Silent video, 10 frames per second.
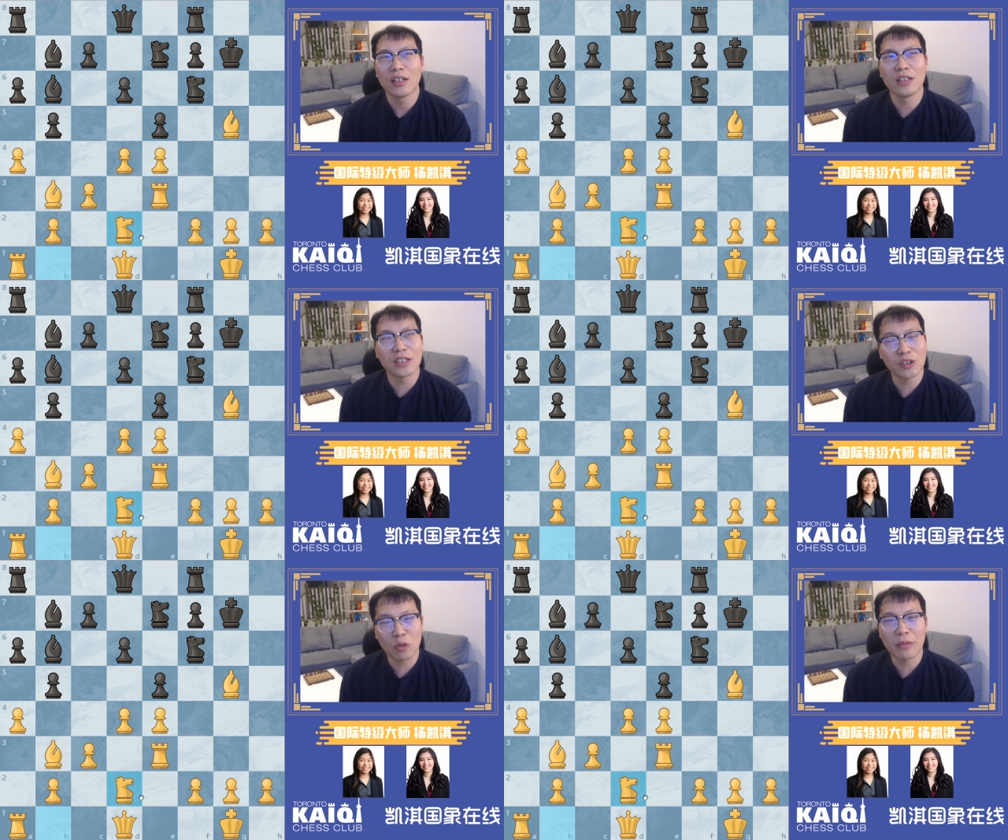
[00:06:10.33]
呃，
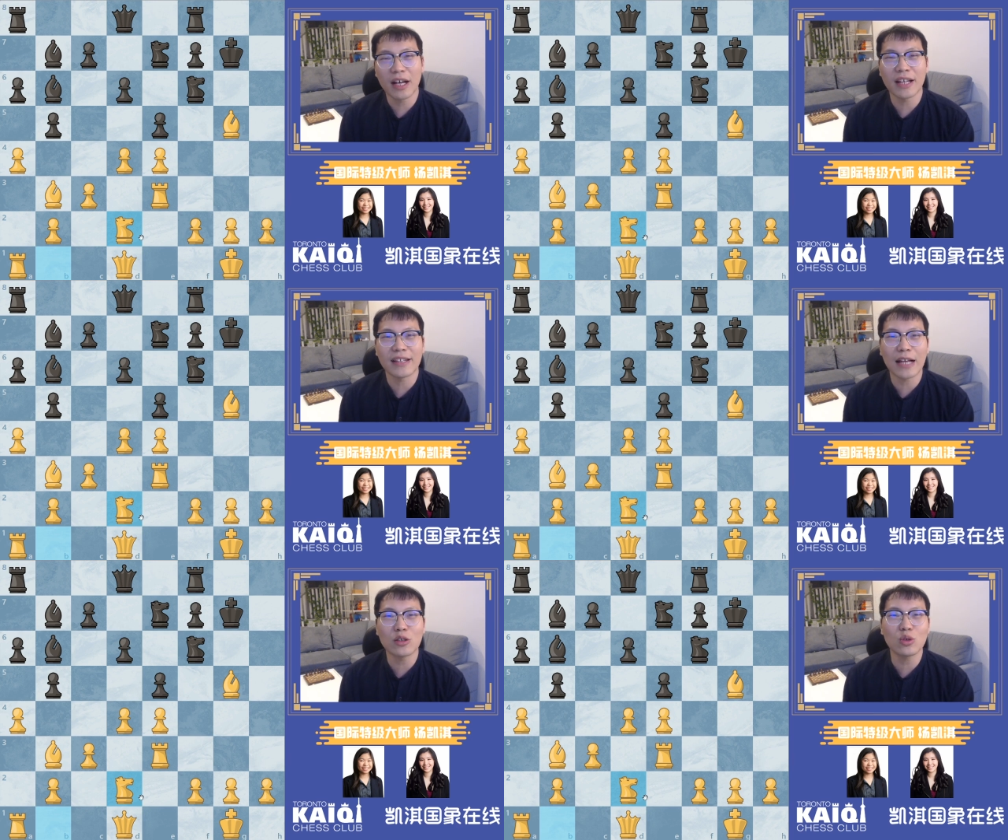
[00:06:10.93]
棋手们
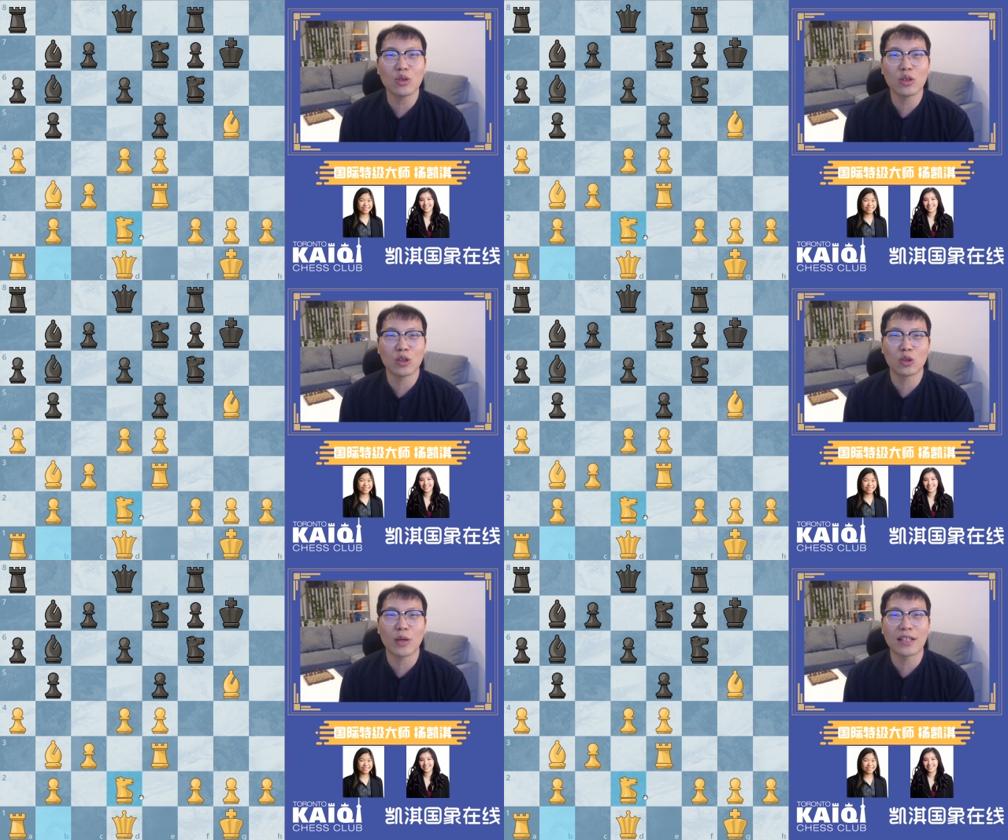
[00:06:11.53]
很难
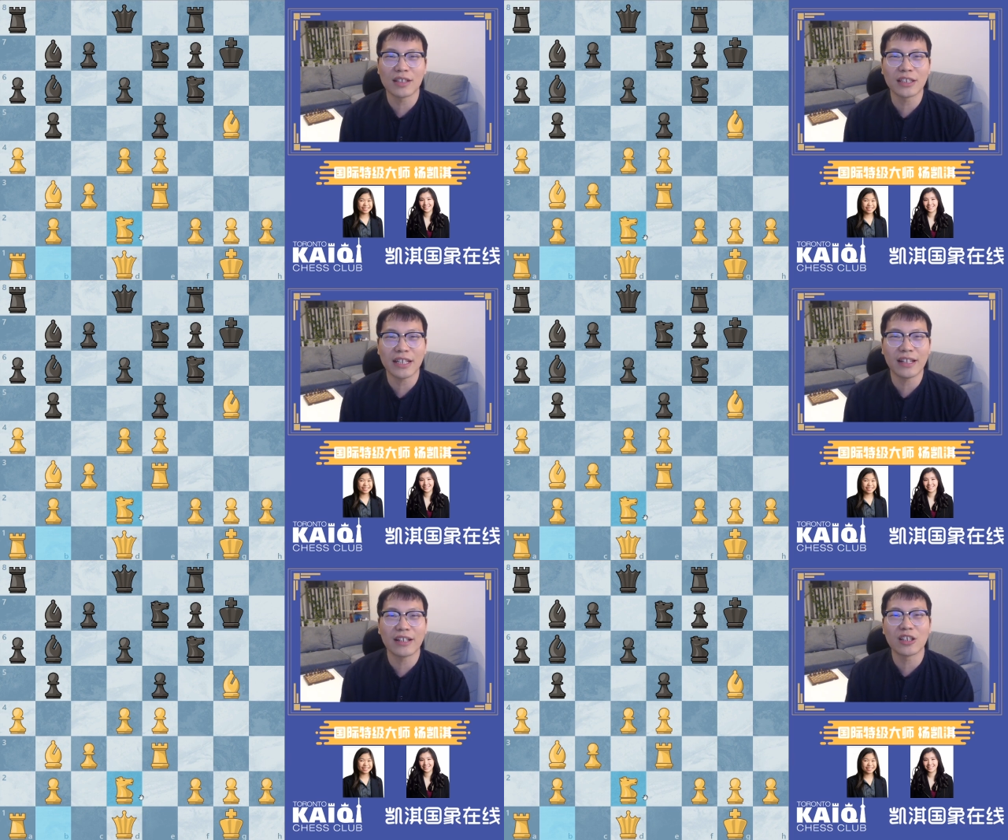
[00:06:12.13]
去选择这
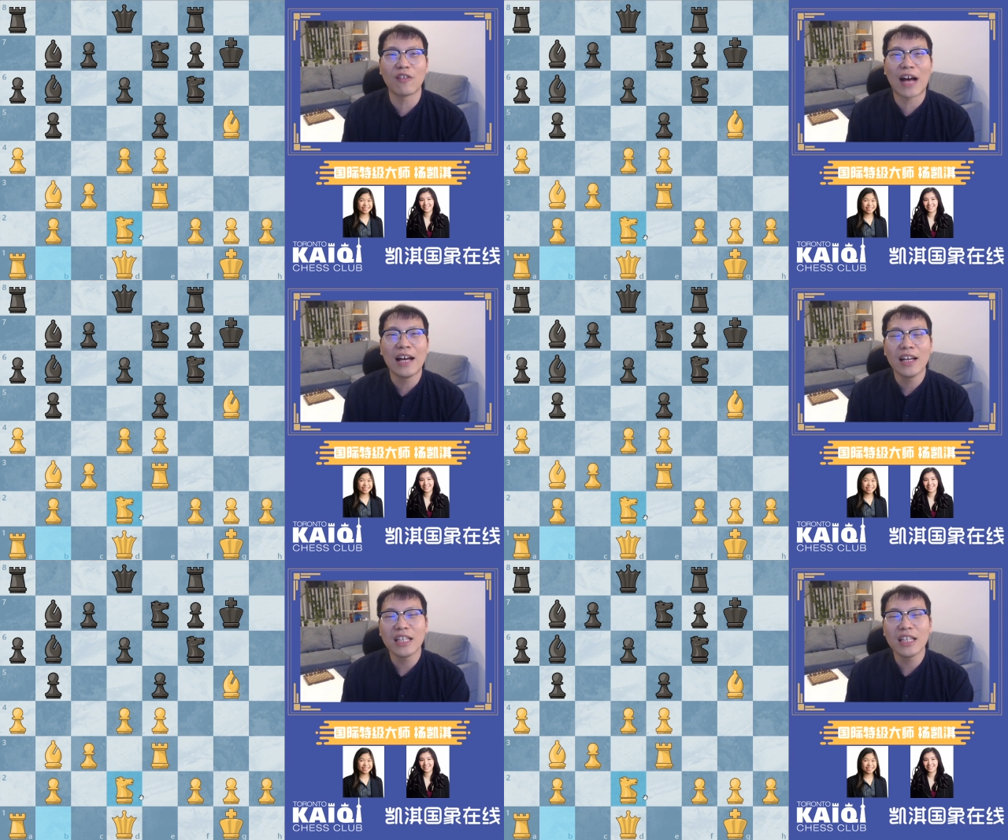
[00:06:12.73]
一类的招法，